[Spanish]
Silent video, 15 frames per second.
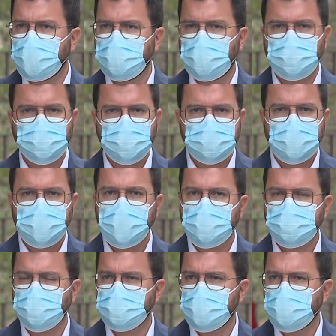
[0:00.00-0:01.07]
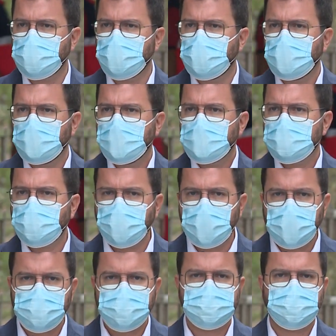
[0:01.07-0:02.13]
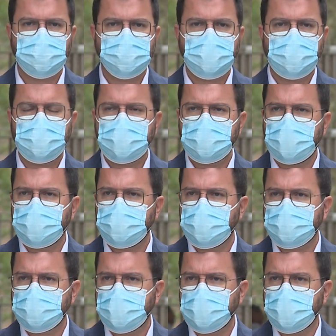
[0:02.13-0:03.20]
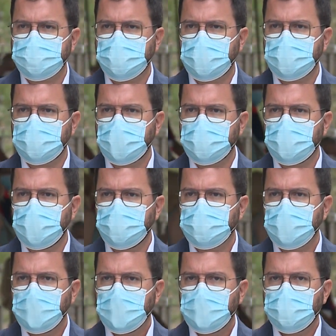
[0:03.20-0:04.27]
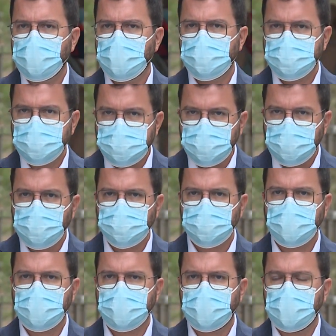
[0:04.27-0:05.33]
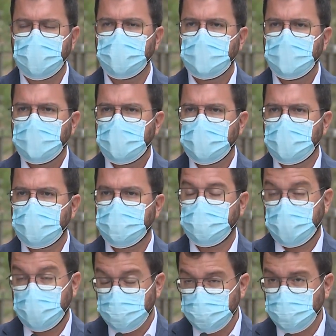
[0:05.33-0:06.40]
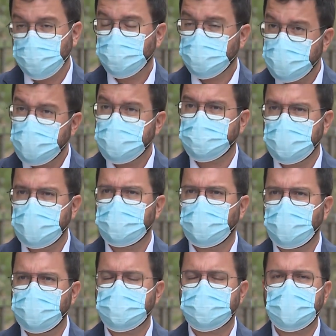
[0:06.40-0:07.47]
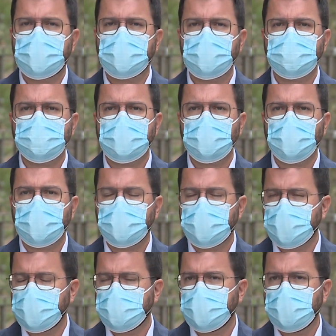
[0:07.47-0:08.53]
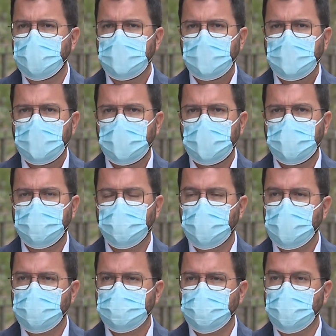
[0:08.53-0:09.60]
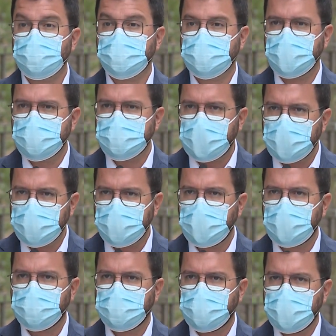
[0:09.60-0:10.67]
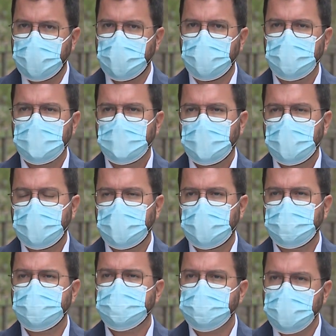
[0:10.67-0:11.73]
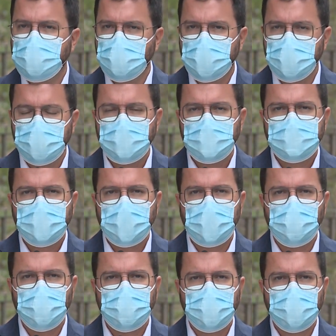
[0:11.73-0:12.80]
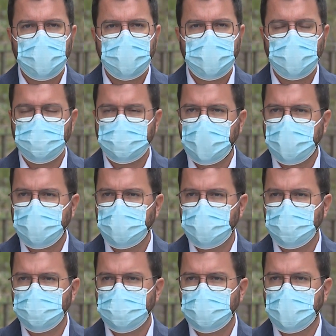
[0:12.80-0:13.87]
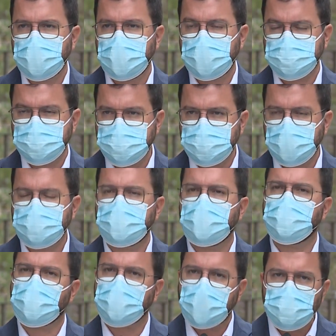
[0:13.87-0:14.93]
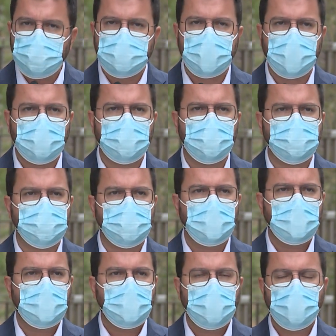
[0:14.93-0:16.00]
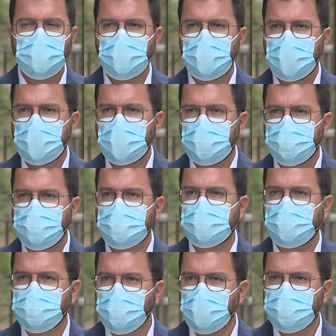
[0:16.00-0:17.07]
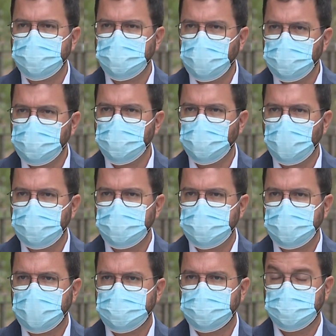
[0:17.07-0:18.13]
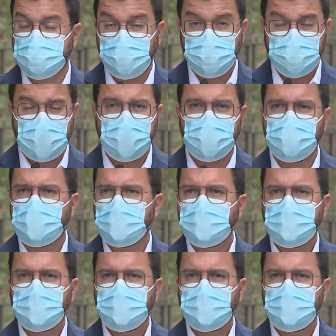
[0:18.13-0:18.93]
Vamos a seguir asumiendo toda la responsabilidad en materia sanitaria, pero insistimos en que eh, para nosotros sigue siendo necesario este toque de queda eh, por una cuestión sanitaria, para eh, disminuir el número de contagios existente, porque aún tenemos una afectación desde el punto de vista asistencial.